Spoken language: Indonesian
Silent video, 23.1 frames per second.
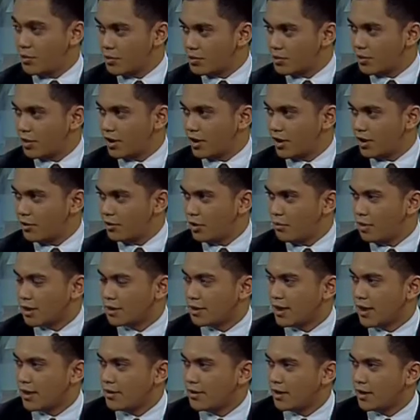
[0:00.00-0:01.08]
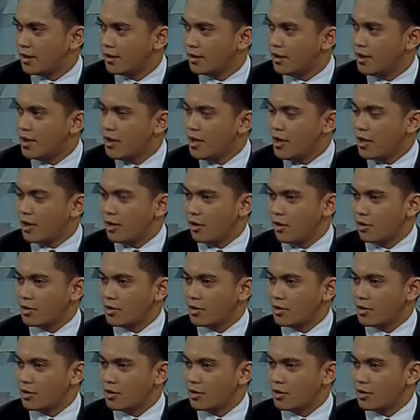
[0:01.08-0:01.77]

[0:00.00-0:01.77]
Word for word: eh Ibu Sukinanya juga bertanya hmm.